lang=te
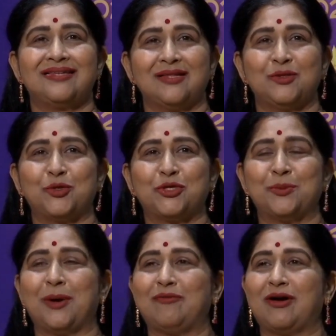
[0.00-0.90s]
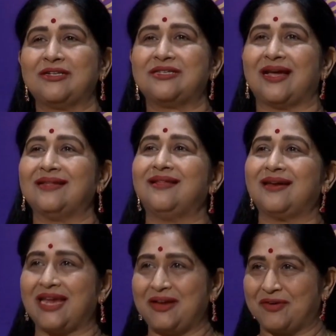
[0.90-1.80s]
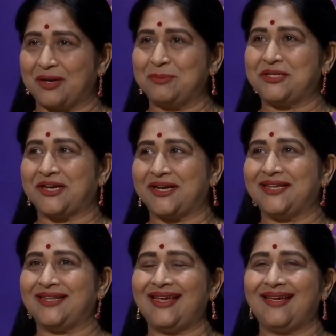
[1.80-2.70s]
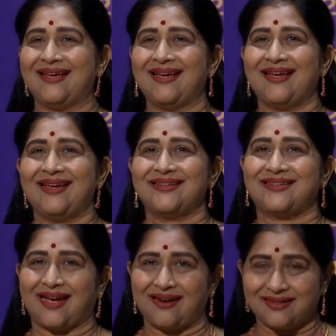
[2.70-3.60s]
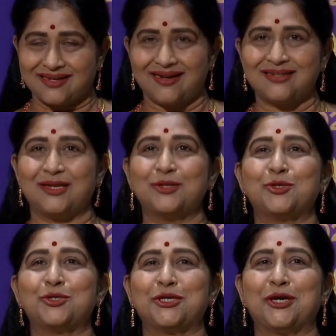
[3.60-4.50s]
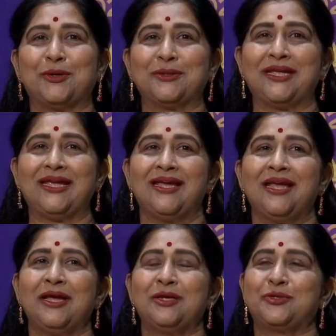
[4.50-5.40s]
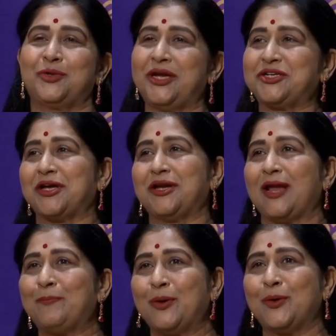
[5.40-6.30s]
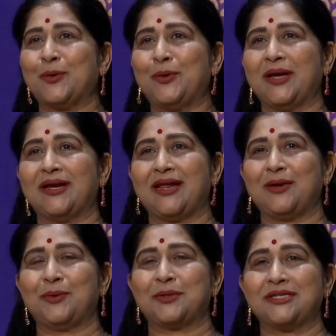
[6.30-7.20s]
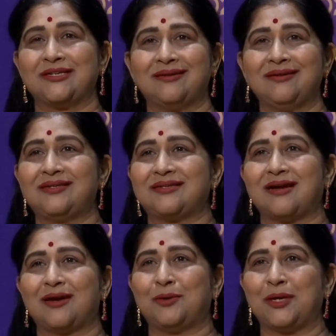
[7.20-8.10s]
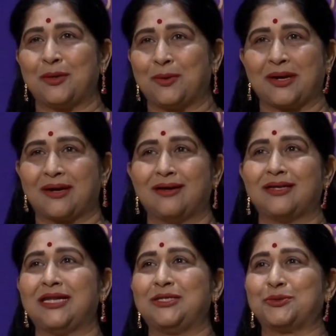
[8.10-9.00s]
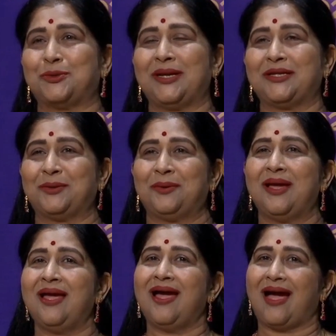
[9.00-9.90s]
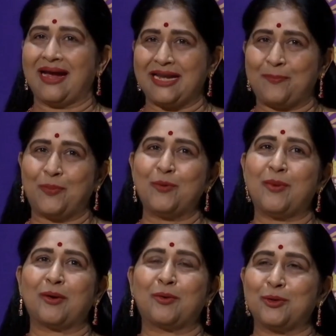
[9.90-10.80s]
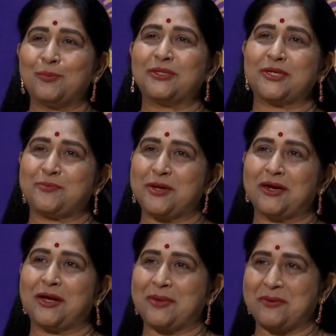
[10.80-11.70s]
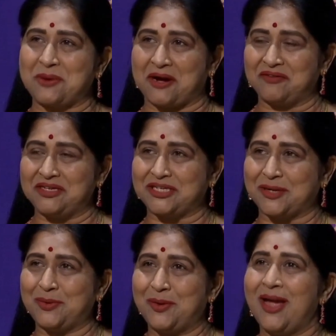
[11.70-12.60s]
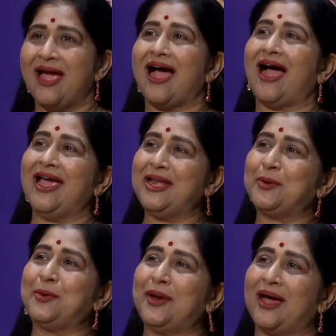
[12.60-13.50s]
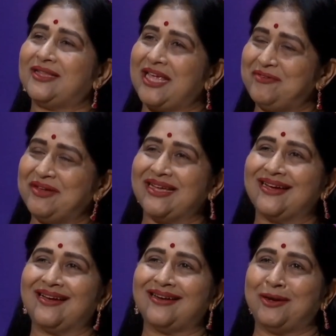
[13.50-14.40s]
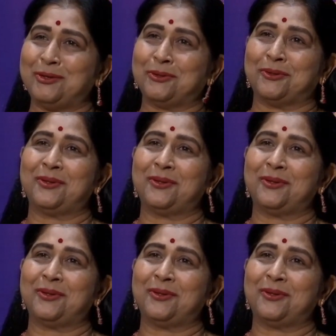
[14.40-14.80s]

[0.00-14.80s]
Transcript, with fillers: సంతోషం అవార్డ్స్ అందరికీ ఇవ్వడం జరిగింది చాలా చాలా సంతోషంగా ఉంది సురేష్ గారు ఎప్పుడూ కూడా నేను ఒక జర్నలిస్ట్గాను ఇంకో రకంగా నేను చూడలేదు ఆయన ఎప్పుడు మా కుటుంబ సభ్యులుగా మేము భావించాము ఆయన కూడా అదే విధంగా నన్ను